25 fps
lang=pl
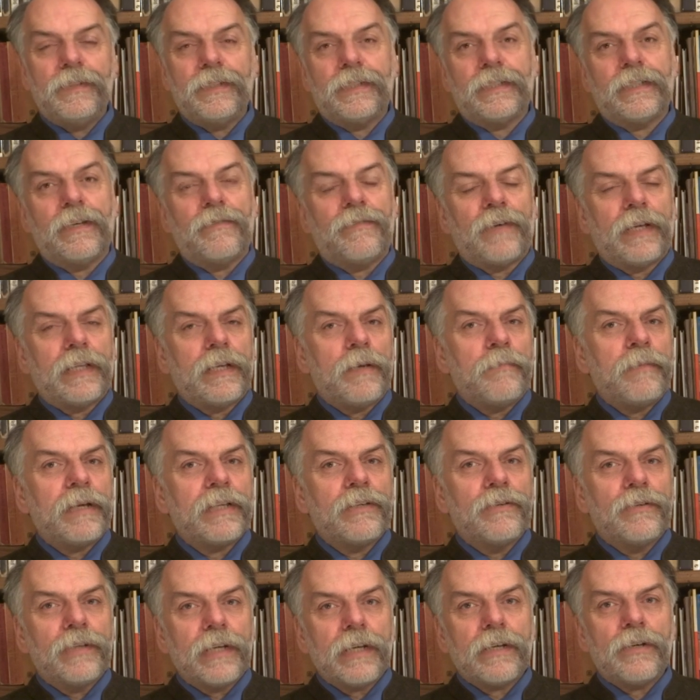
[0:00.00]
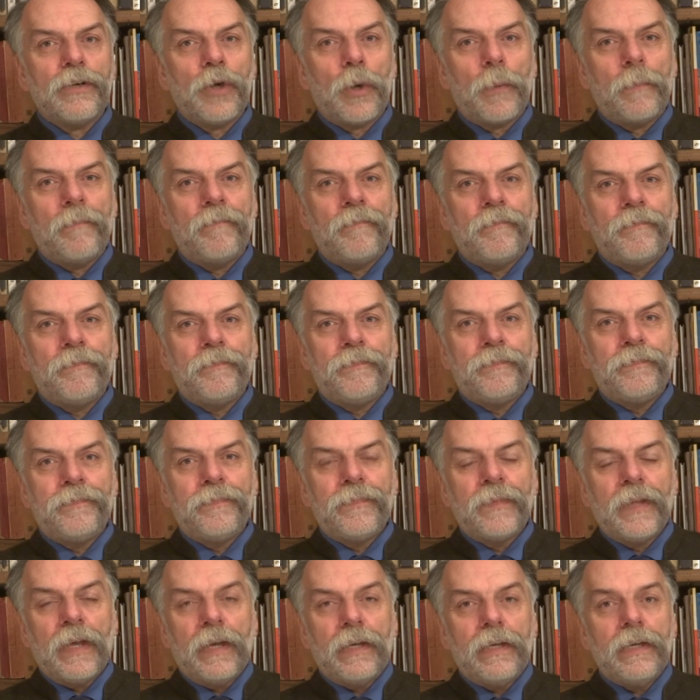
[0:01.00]
Stefana Batorego
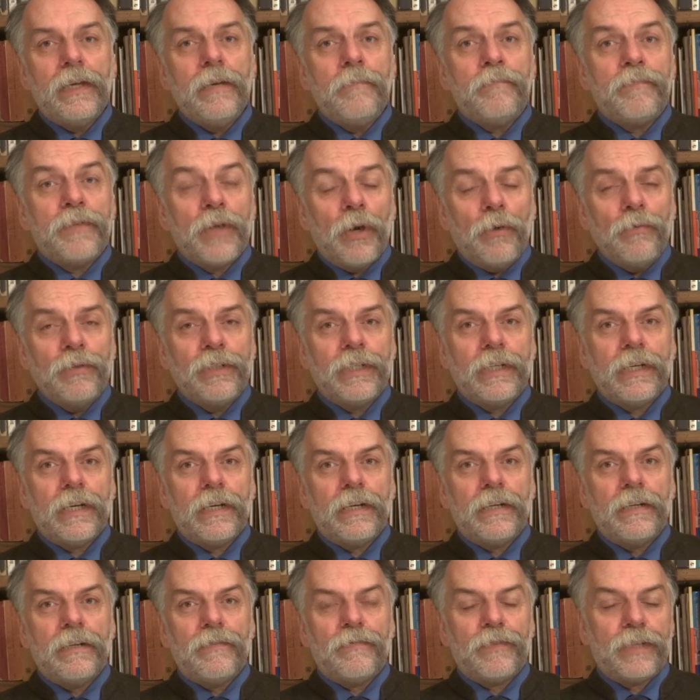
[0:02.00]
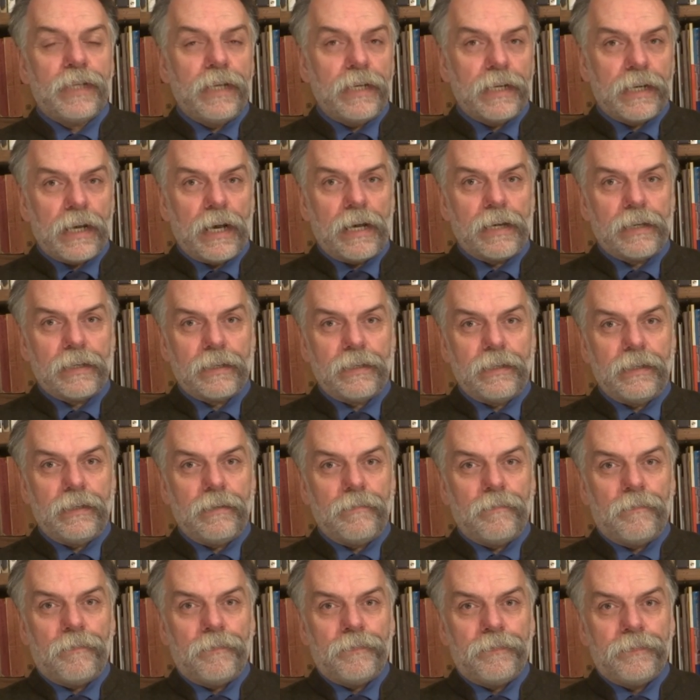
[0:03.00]
i piął się w hierarchii.